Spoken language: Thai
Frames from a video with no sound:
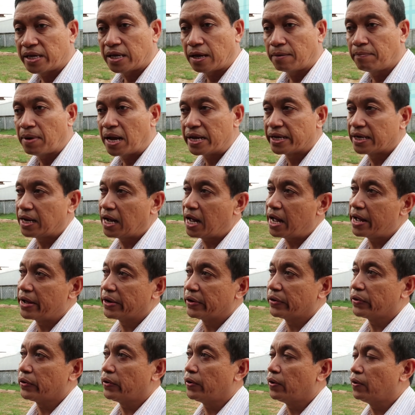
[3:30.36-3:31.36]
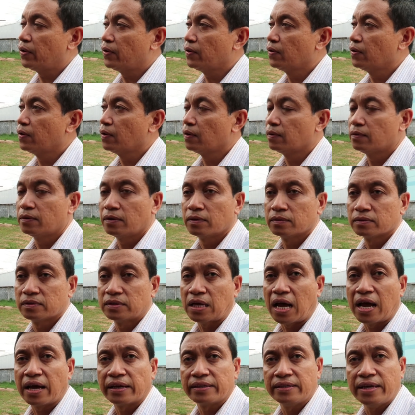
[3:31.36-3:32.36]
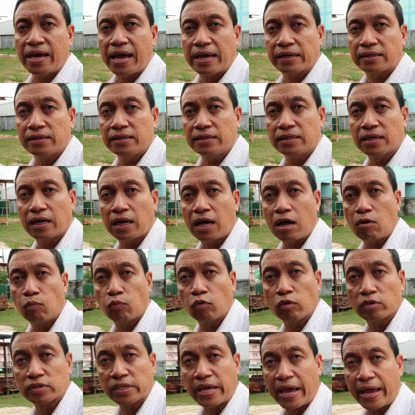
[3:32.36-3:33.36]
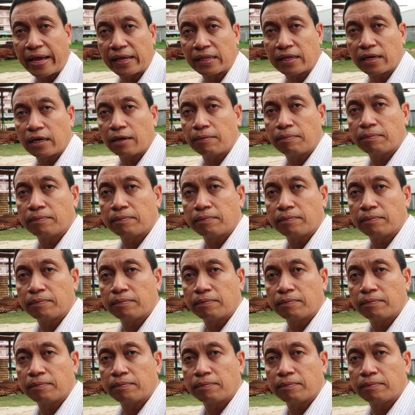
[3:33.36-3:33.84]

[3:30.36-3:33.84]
มาจากบ้านค่ายก็ทางแยกที่จะเข้าปลวกแดงนะค